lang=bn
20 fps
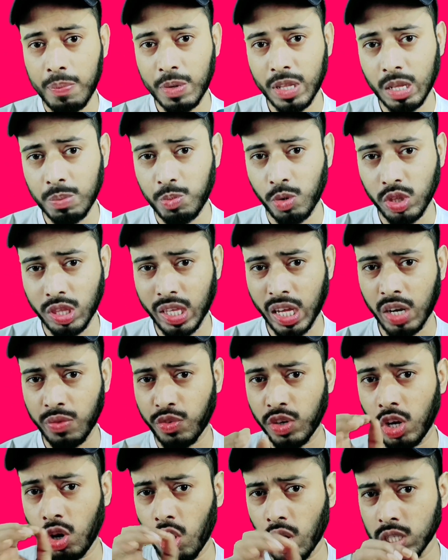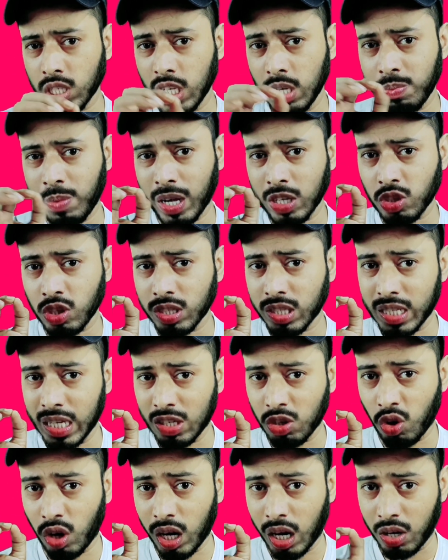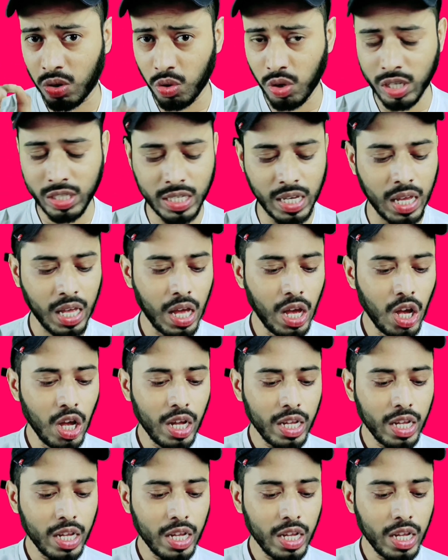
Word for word: আপনাদের প্রত্যেকের ফোনে লক স্ক্রিন পাসওয়ার্ড সেট করা রয়েছে